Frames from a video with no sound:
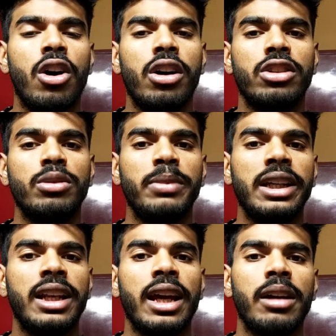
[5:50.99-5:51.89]
और जो
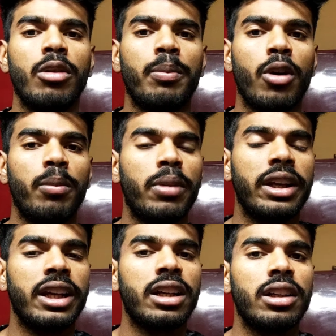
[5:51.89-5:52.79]
मील है वो प्रॉपर एक